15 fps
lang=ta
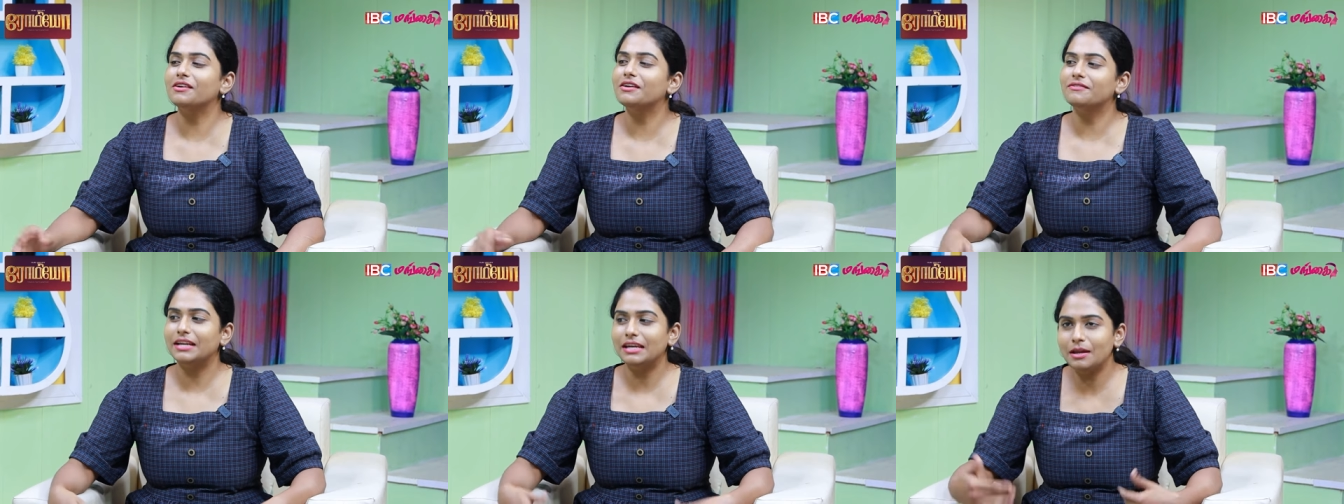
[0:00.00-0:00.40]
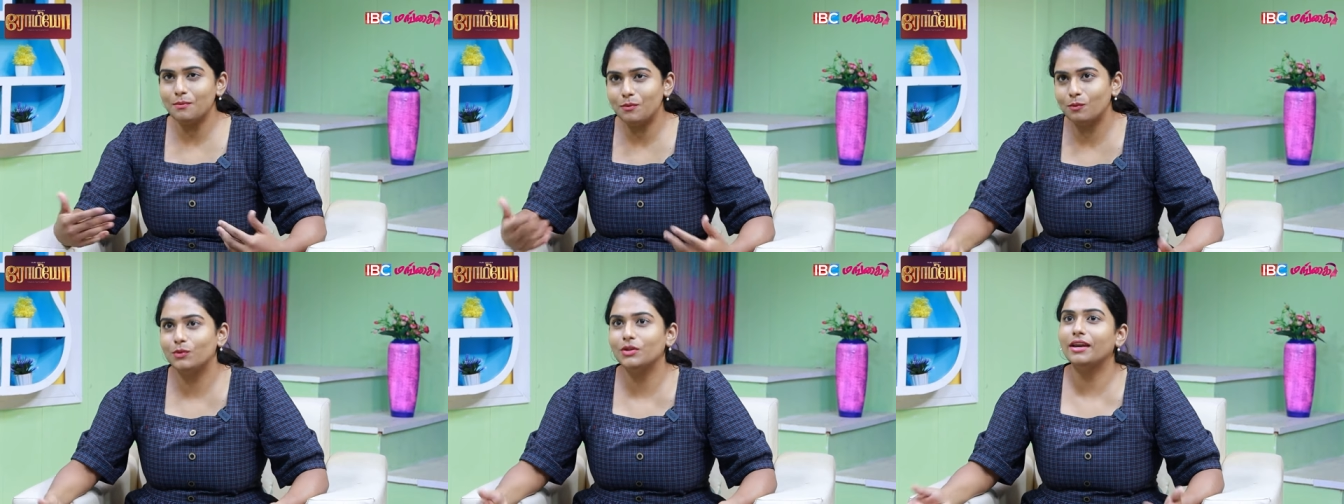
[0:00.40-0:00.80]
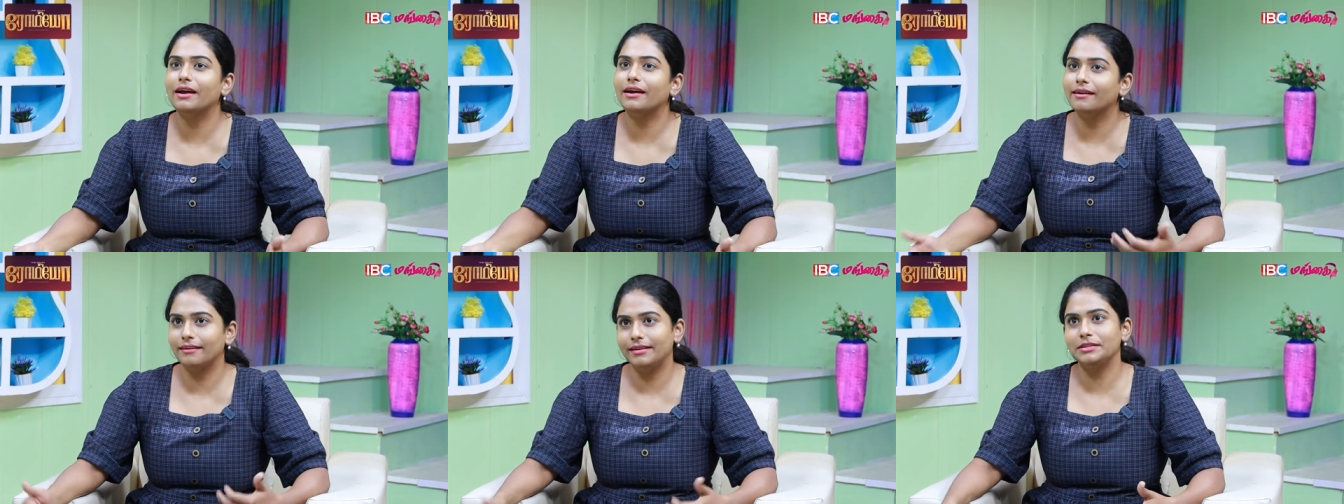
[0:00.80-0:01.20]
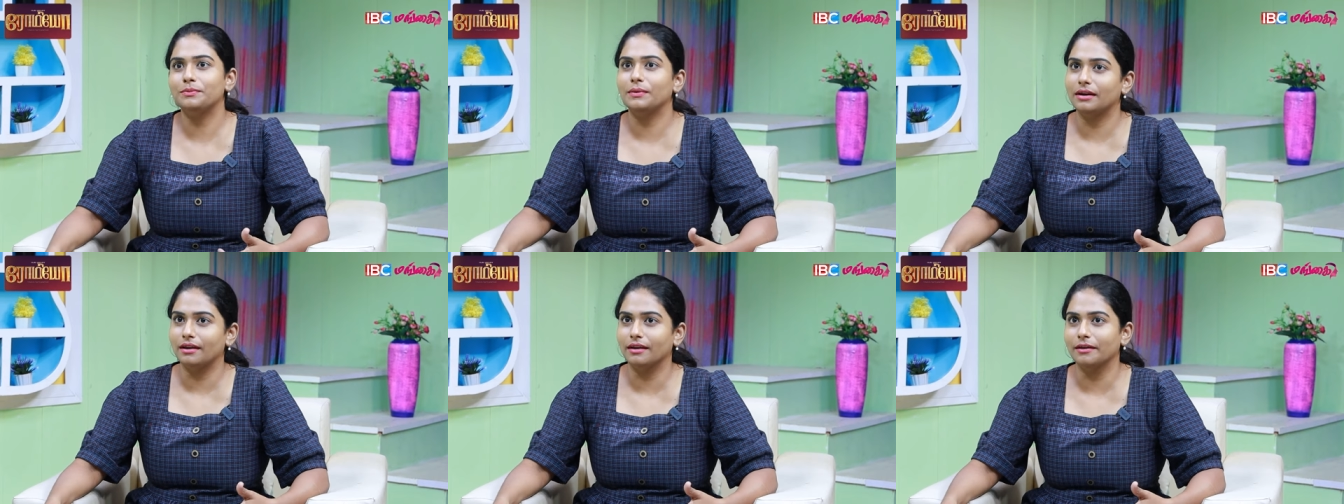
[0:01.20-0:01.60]
அவங்க வெளில போகும்போது
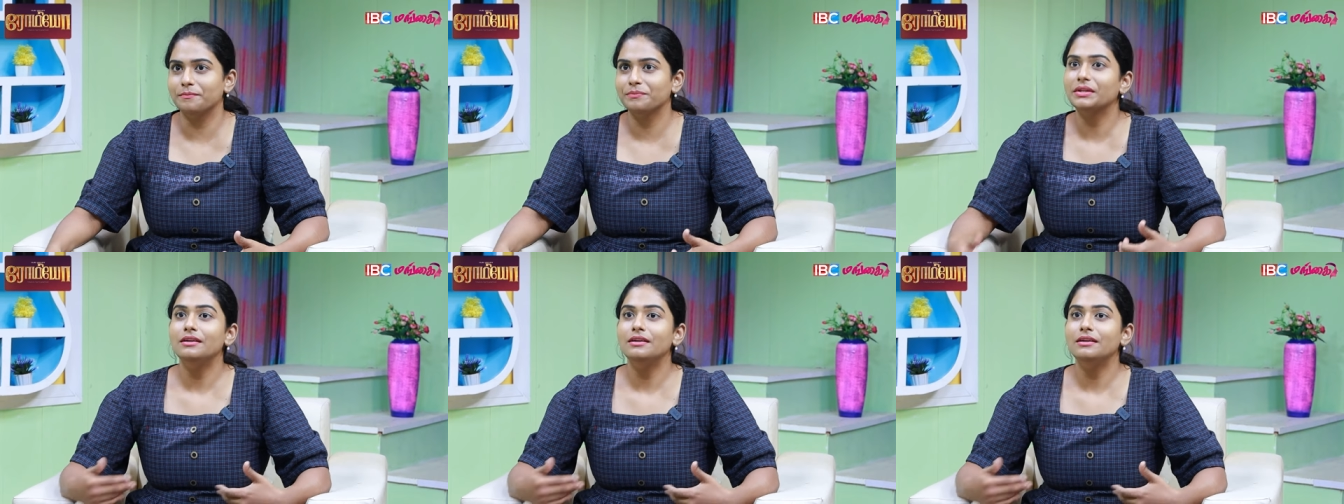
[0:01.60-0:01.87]
ரெகக்னைஸ் பண்ணுறாங்க